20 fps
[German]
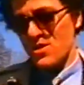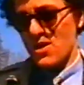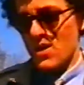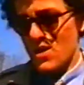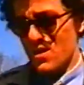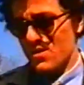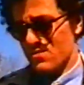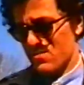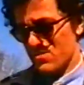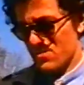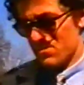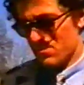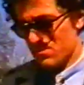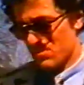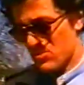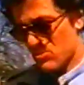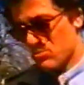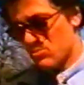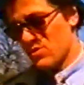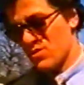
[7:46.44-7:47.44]
Zeit
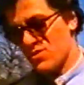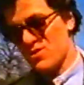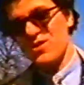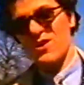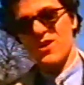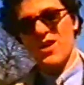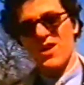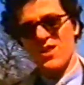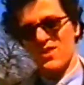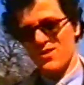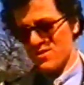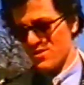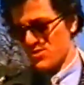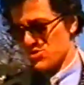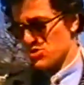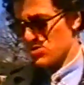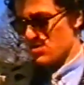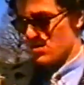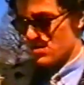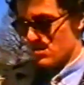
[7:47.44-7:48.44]
und erzählt die
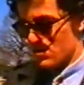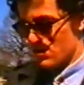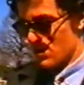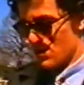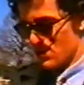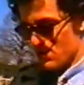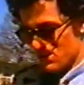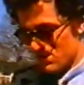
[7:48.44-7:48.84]
Geschichte